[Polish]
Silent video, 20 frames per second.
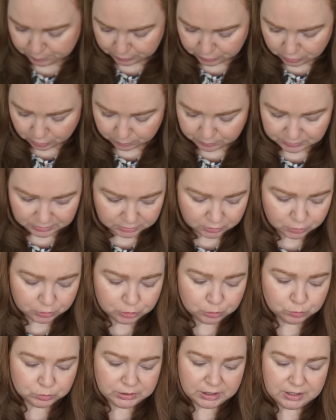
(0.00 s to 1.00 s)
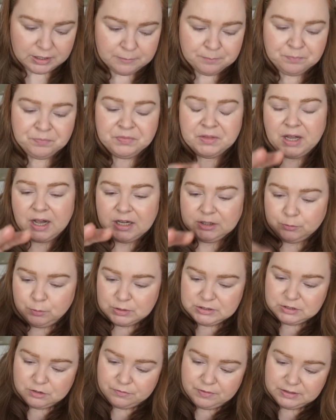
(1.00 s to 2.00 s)
podobna. No i tutaj
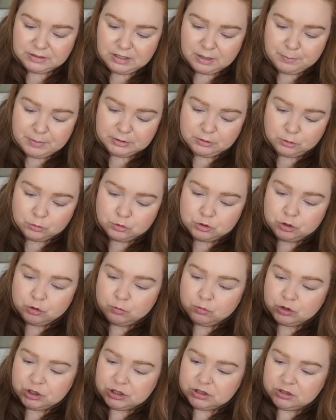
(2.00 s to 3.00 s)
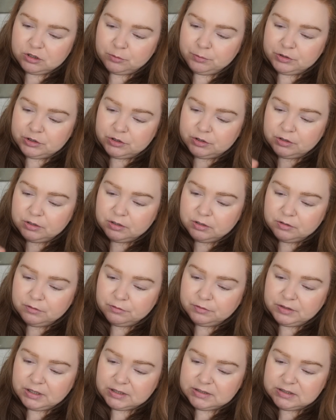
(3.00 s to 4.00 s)
atłasowa dama to już ją muszę zrobić
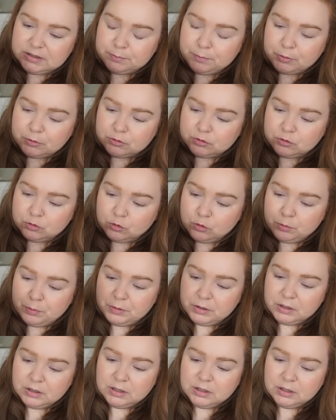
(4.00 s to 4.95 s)
w ten sposób.